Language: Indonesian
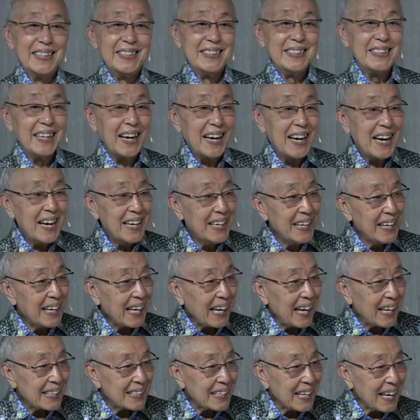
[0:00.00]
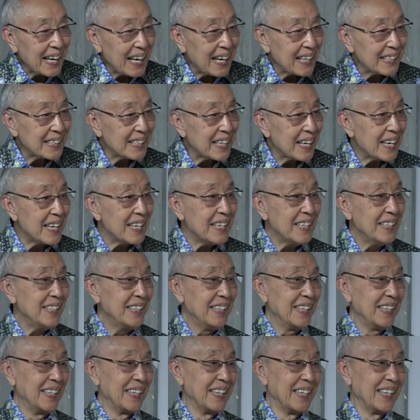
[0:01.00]
Jangan
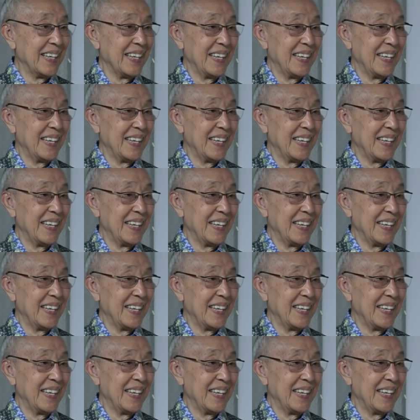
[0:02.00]
dikata-katain.